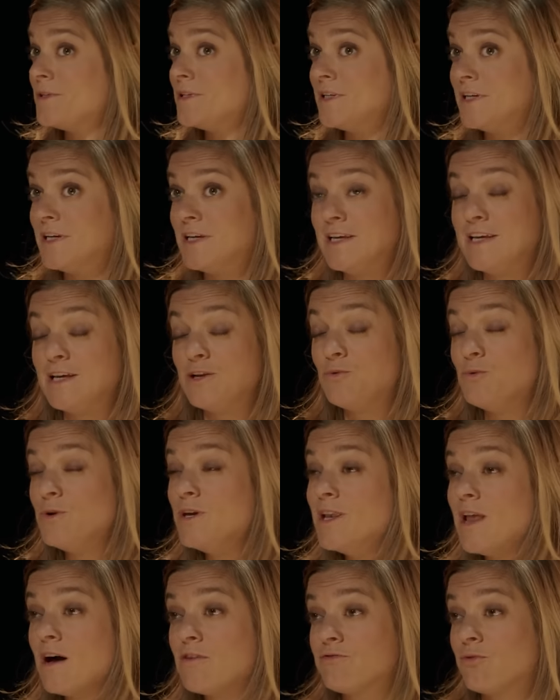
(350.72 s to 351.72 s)
et
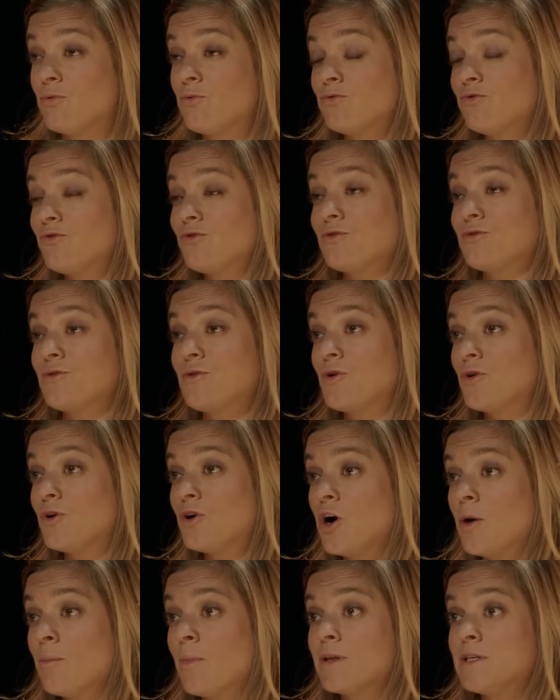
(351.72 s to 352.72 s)
lui, il affronte
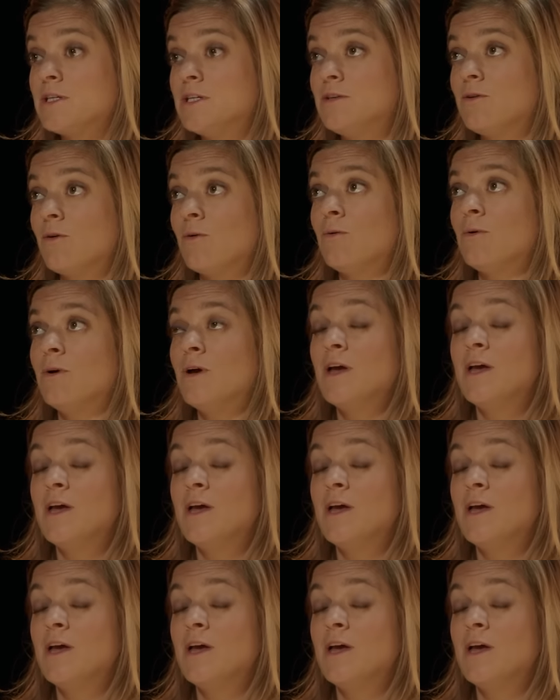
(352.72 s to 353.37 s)
comme un titan.